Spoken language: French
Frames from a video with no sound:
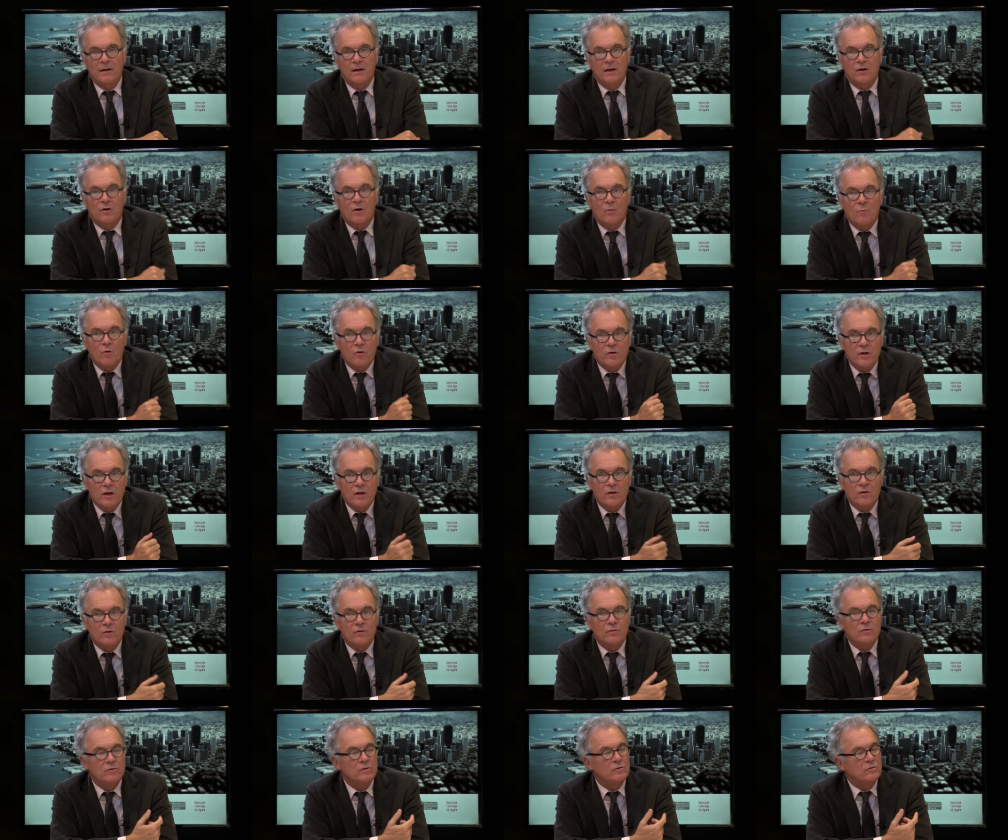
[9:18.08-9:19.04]
Et comme on est
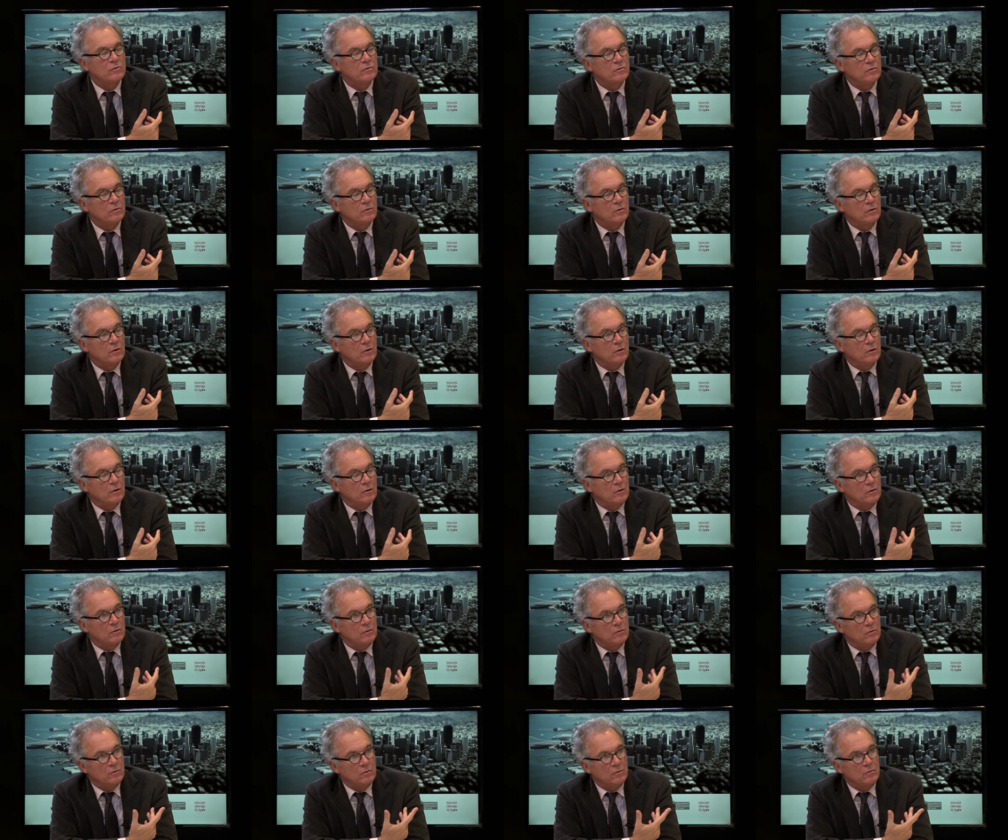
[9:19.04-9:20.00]
dans une,
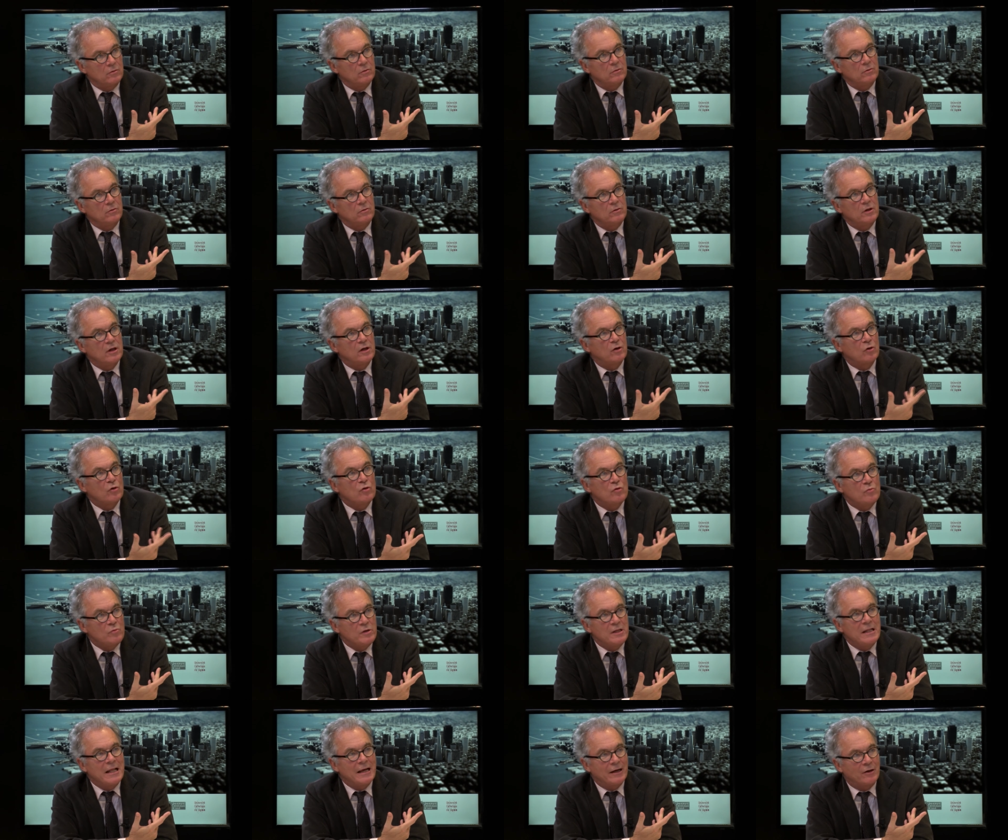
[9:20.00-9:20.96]
une
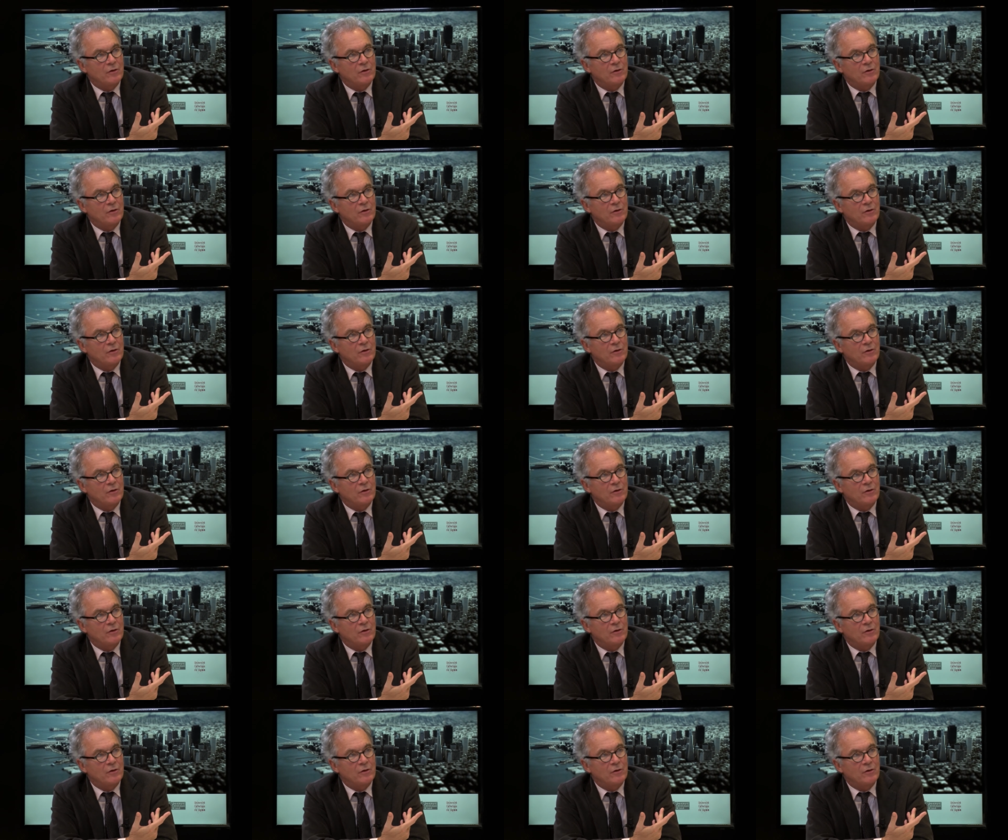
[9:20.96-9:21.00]
économie de la